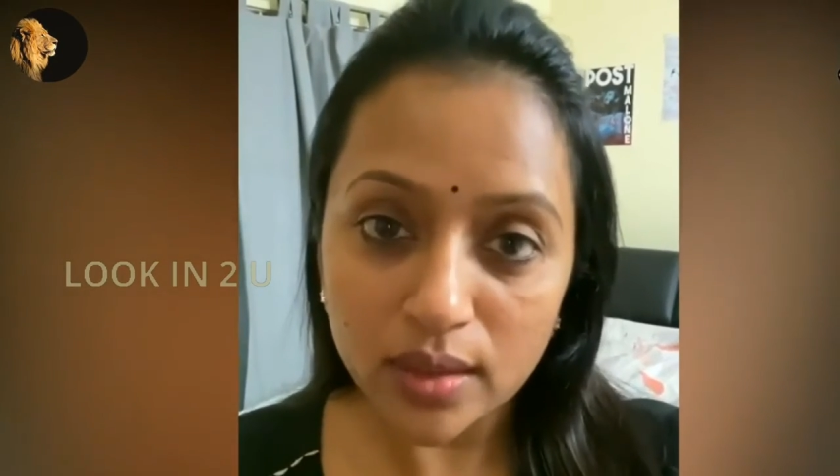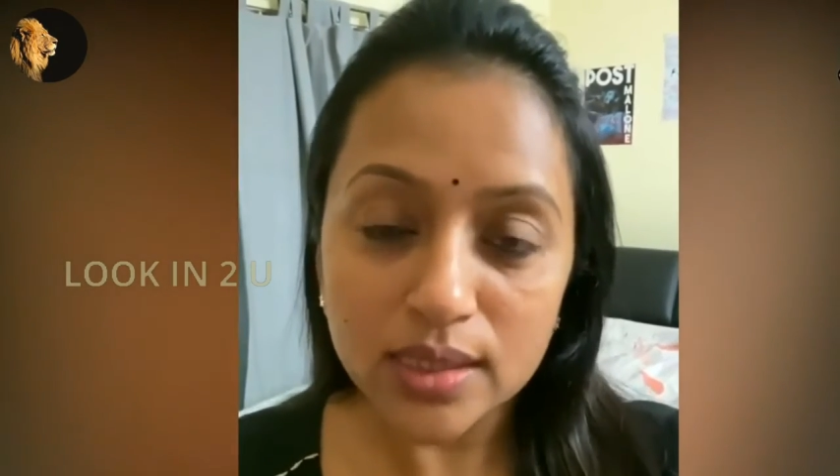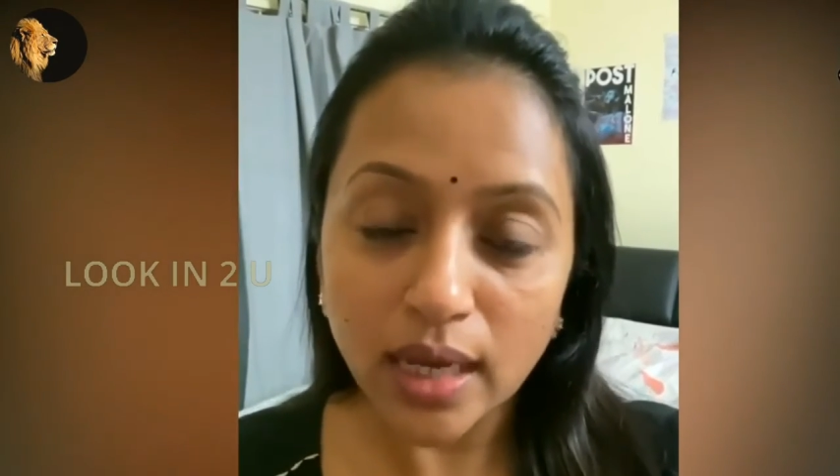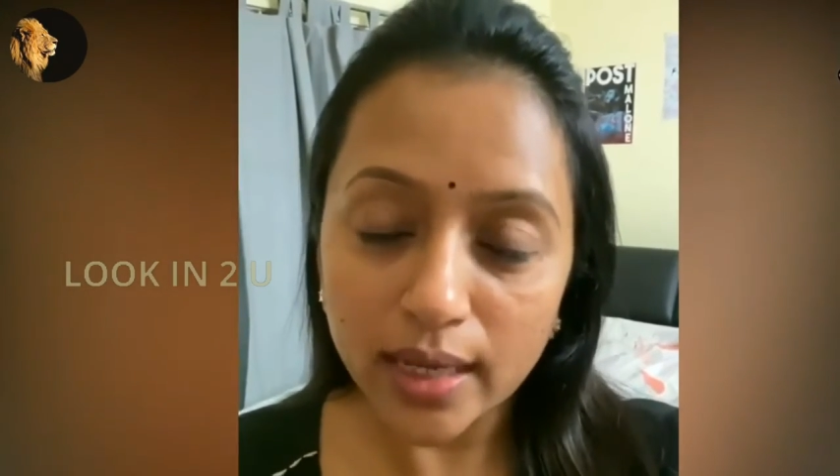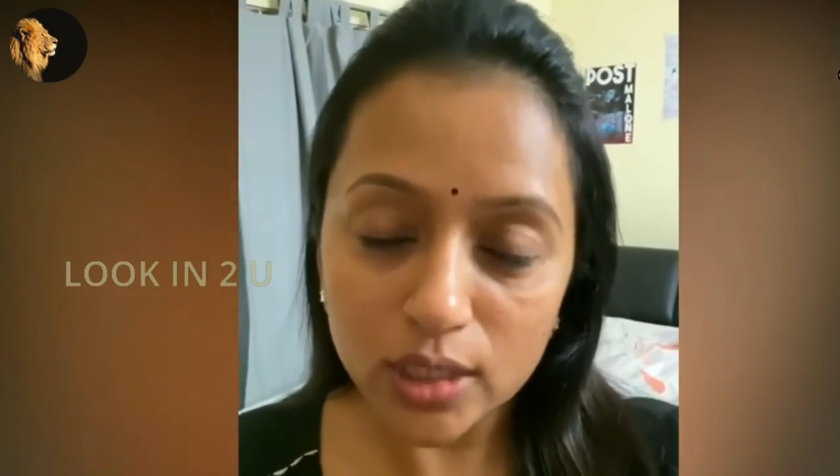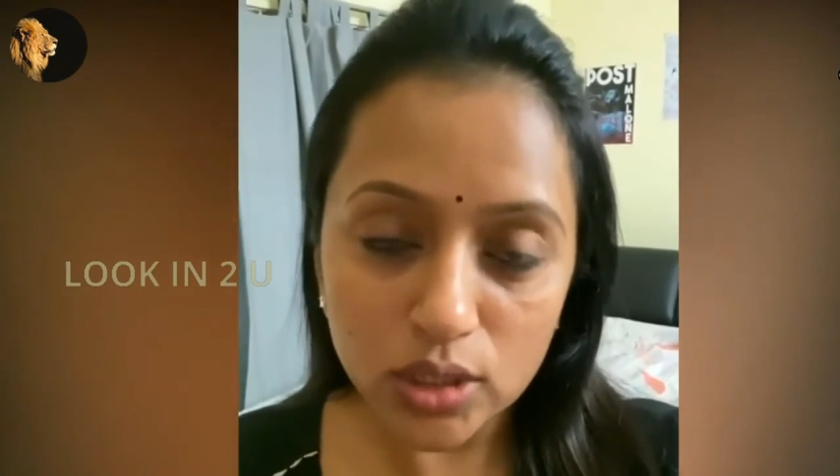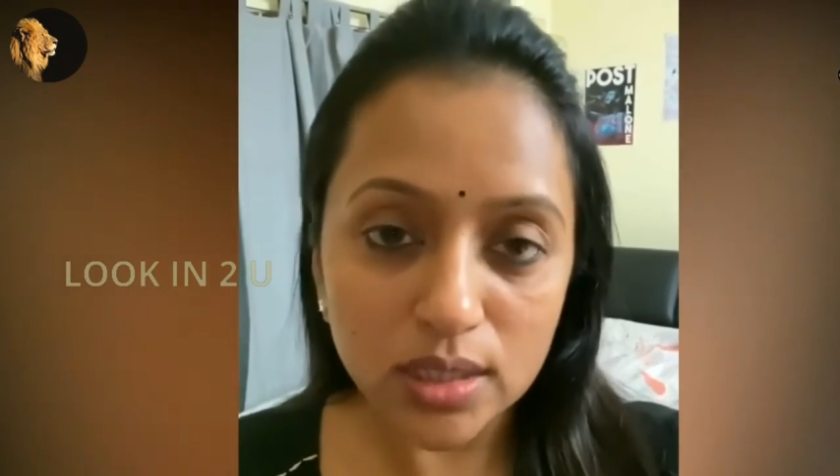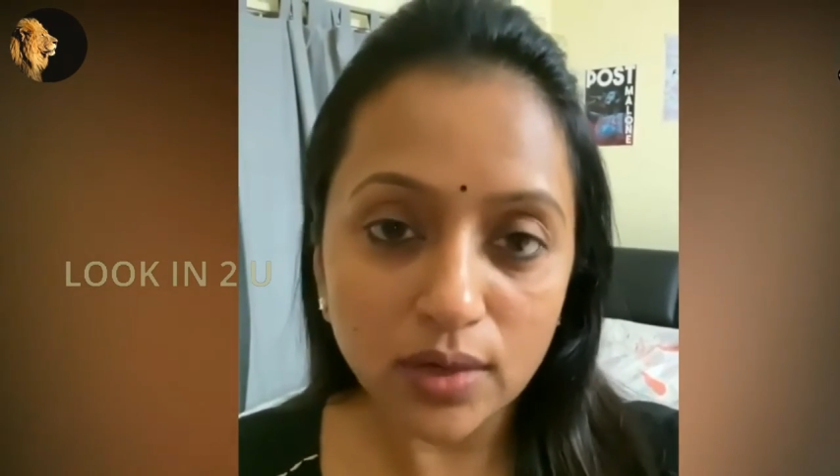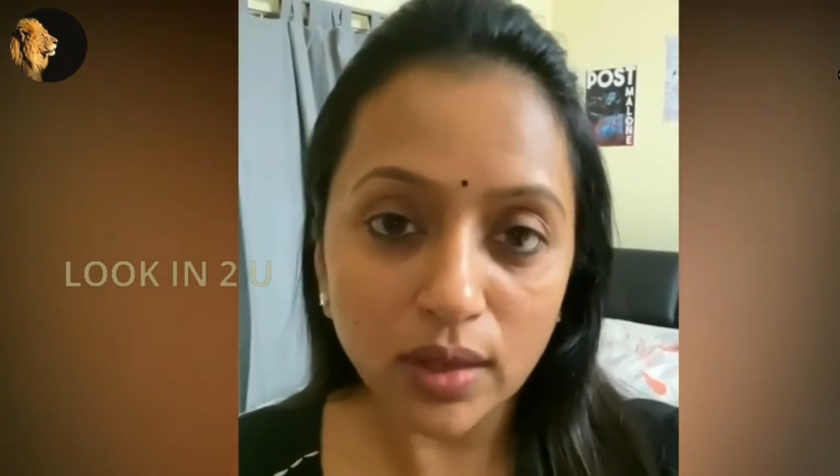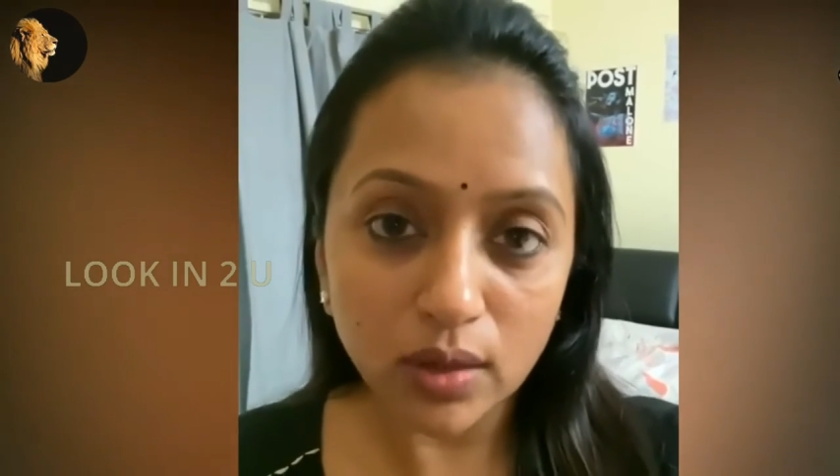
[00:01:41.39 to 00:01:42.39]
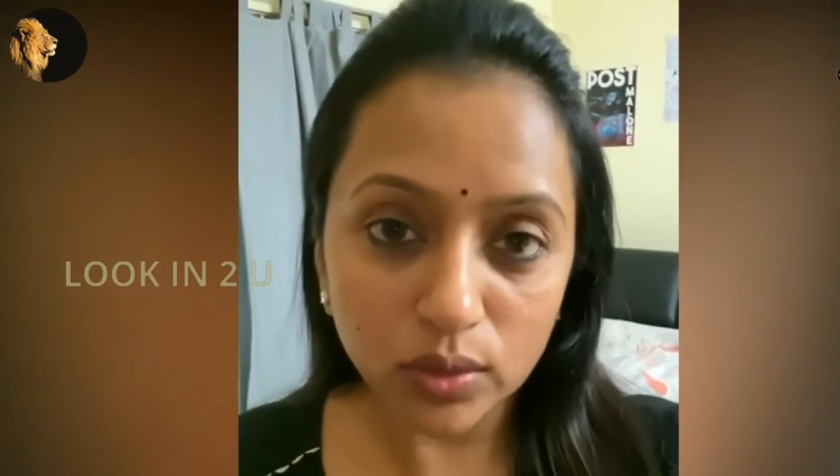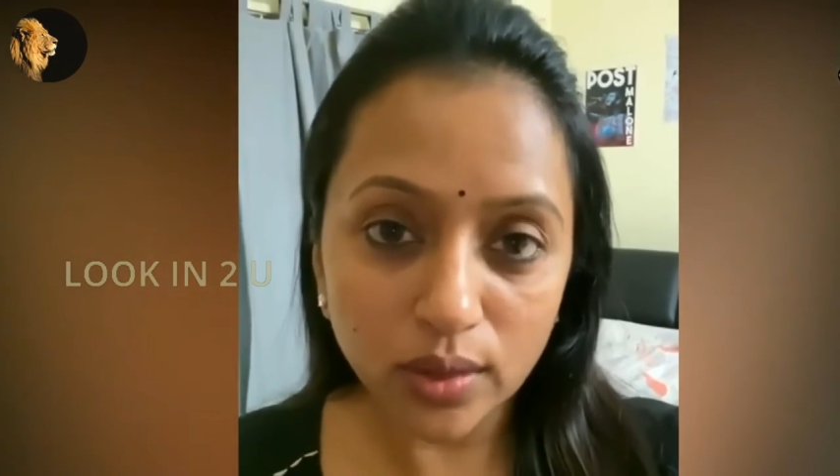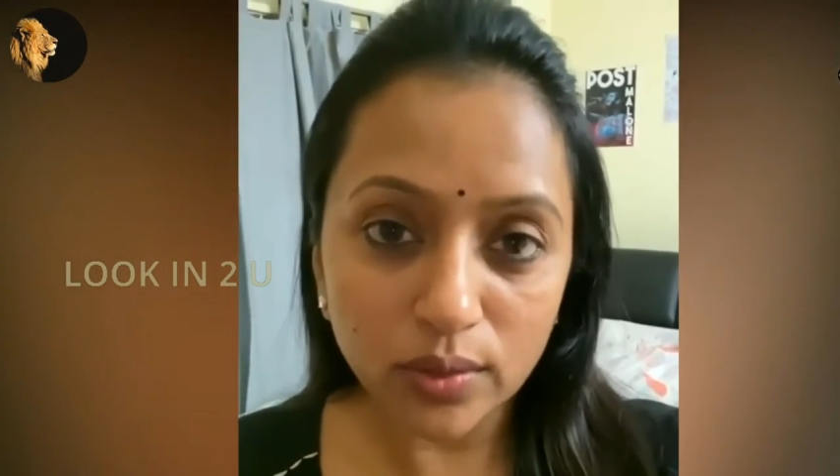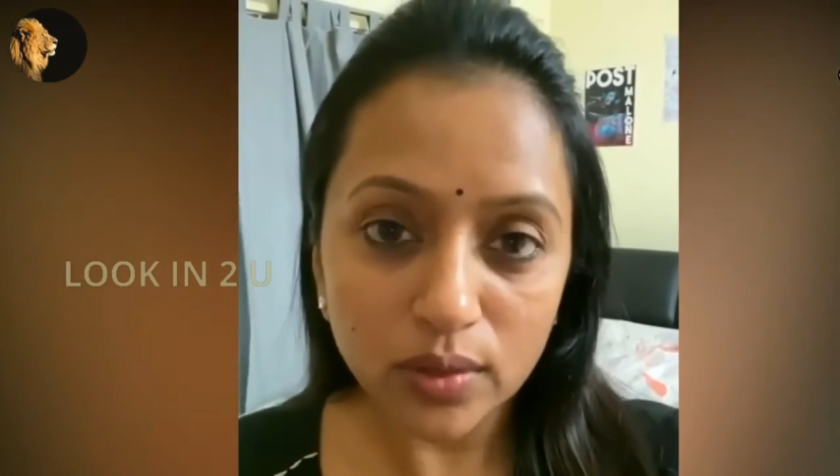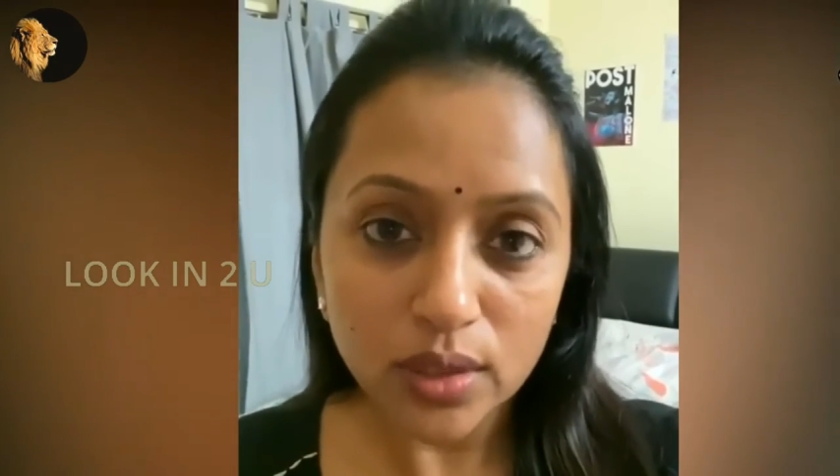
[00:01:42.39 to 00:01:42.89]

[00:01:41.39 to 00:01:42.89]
సహాయం చేసిన వారు అవుతారు